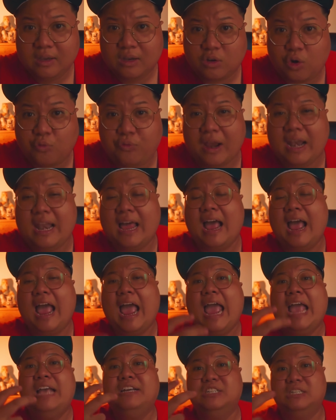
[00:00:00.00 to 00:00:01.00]
có phải là
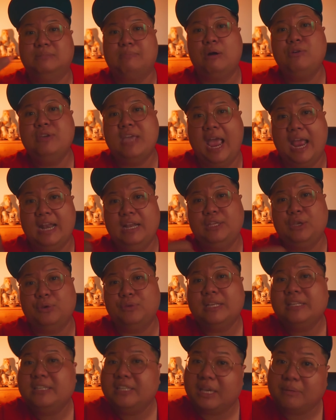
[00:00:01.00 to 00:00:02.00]
hai người bảo vệ đó chịu
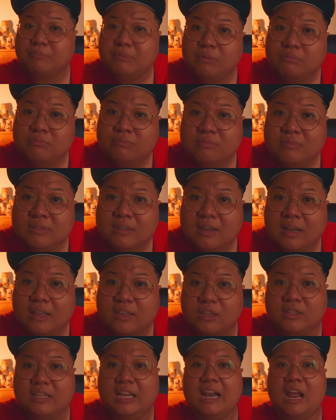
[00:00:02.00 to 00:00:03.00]
trách nhiệm không
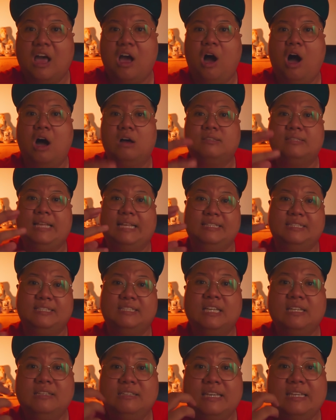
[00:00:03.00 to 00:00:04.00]
cho nên là họ đành
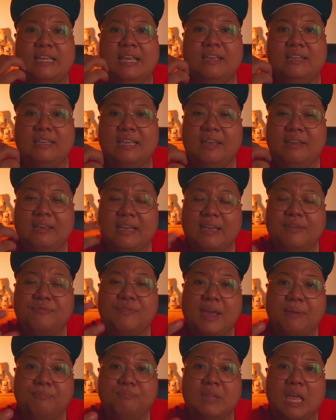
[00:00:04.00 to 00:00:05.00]
xin cái giấy, giấy, giấy
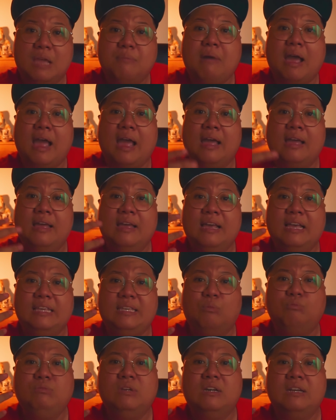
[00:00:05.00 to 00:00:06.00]
phép để mà
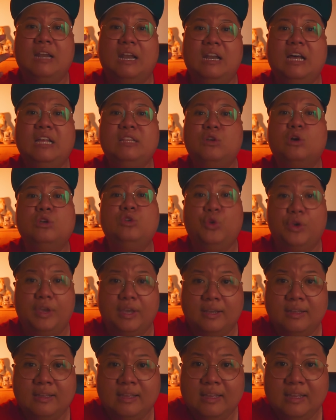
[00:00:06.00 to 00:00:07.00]
giống như là lên nói
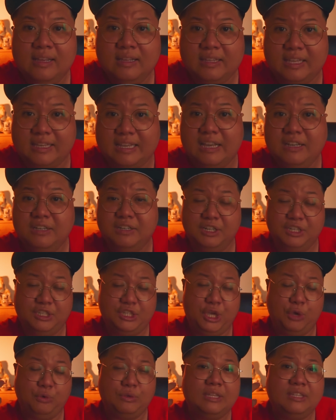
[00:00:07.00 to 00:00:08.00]
chuyện thì cái người
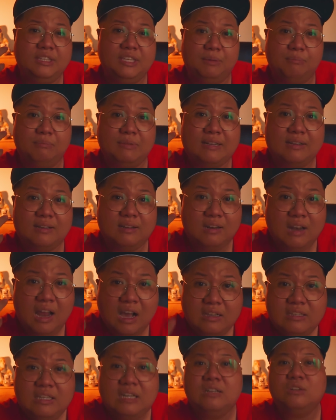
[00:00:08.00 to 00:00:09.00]
chịu trách nhiệm
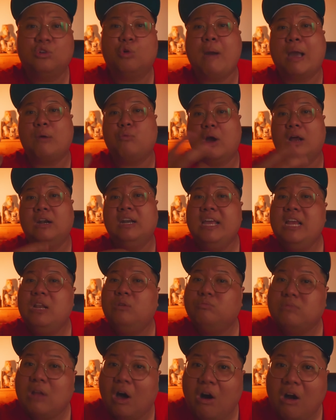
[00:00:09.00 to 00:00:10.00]
lớn nhất của ban quản lý
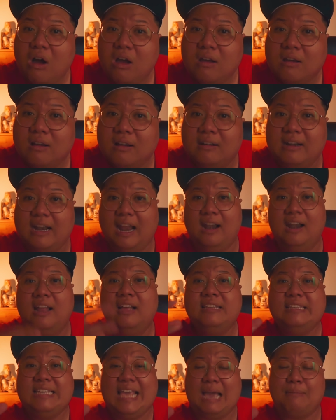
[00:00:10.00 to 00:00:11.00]
lúc đó là
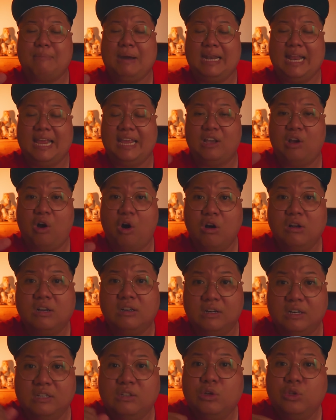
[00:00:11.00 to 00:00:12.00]
lên nhà bà này ngõ
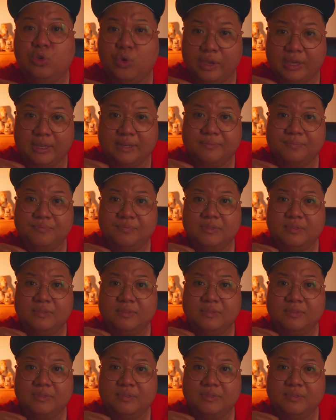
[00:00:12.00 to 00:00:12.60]
cửa nói chuyện